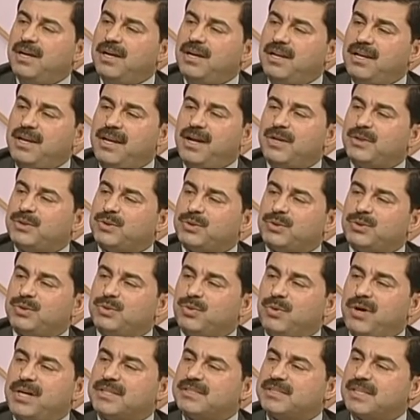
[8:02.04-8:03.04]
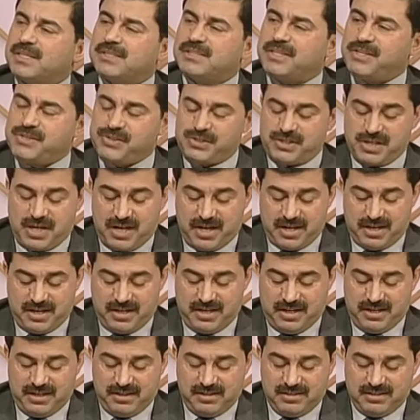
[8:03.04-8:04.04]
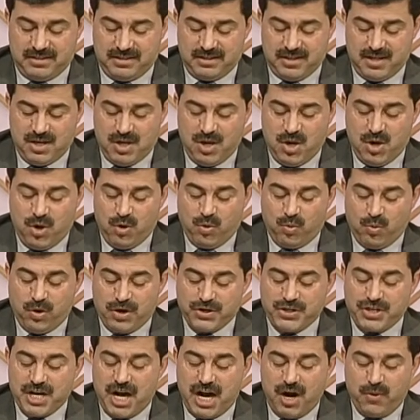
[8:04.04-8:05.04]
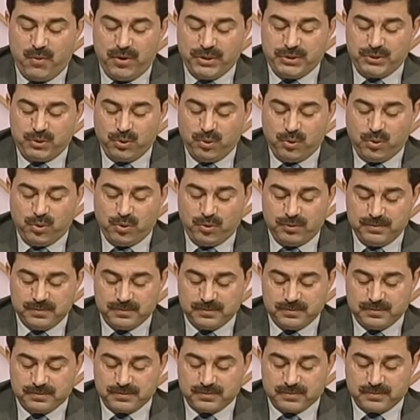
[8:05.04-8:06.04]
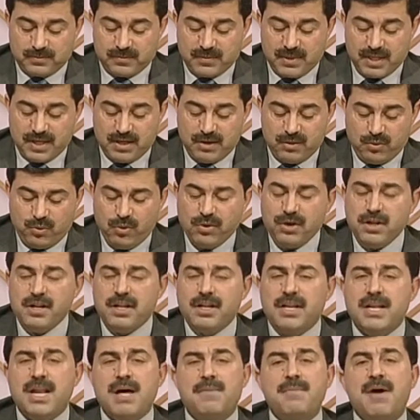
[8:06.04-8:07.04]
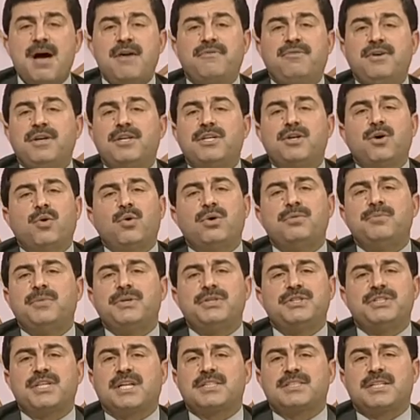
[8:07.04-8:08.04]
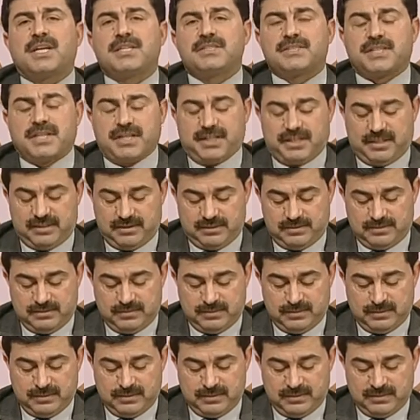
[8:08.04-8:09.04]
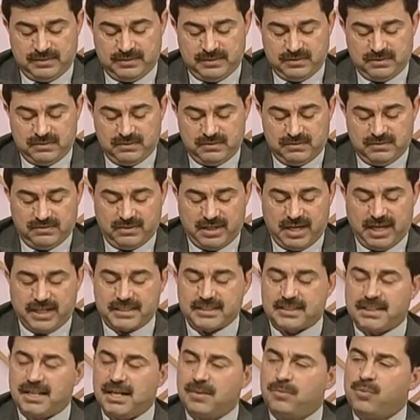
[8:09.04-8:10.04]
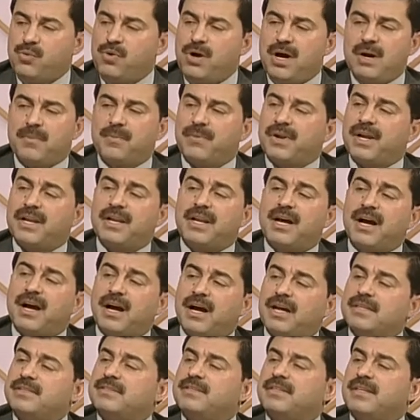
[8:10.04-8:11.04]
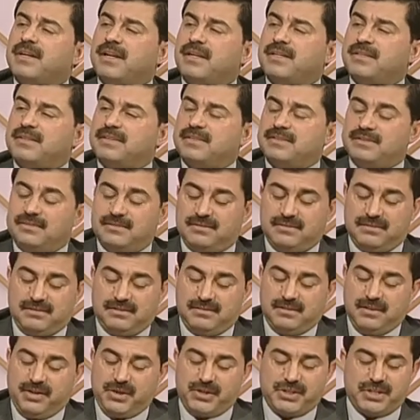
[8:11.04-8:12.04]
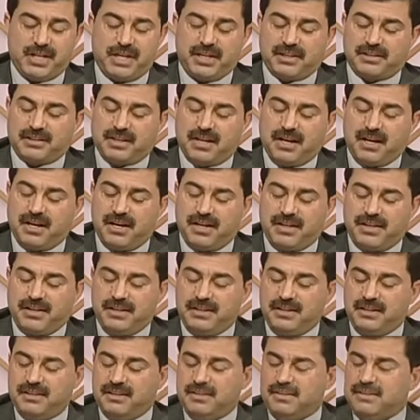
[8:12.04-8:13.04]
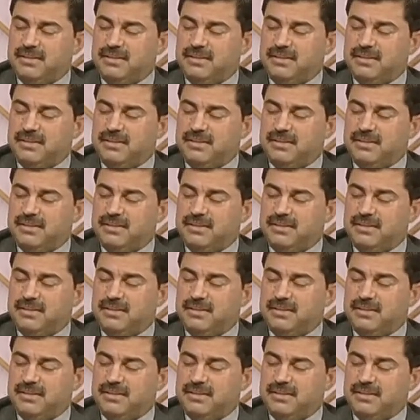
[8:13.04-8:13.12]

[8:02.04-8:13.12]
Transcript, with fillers: ليشدوا أزر سجان وجاوزوا كل ما في الكون من شطط فأسلموا أمرنا غدرا لشيطاني